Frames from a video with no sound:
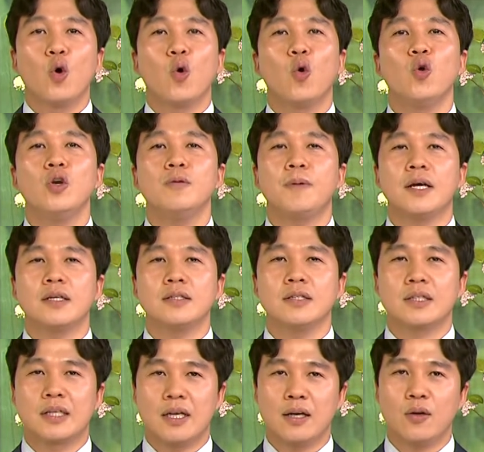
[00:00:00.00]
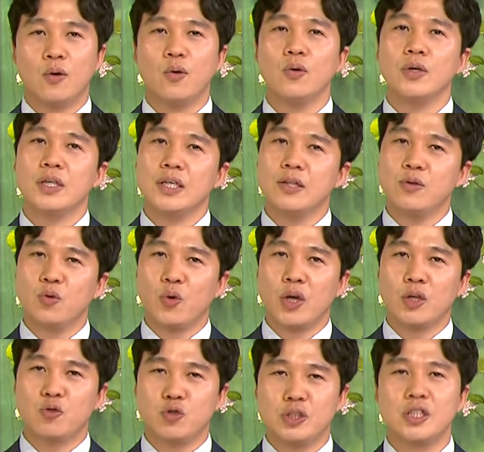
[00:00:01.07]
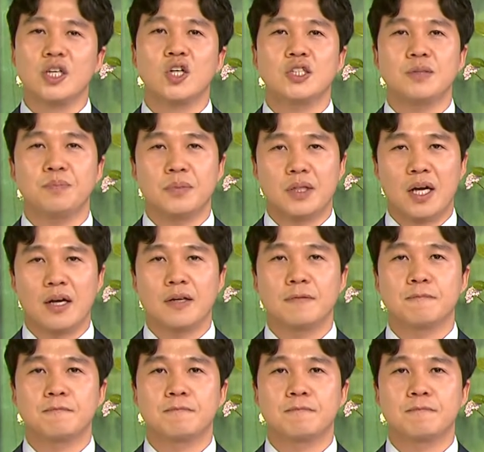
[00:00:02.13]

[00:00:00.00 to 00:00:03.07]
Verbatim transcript: 올바른 길로 인도해 주실 것입니다.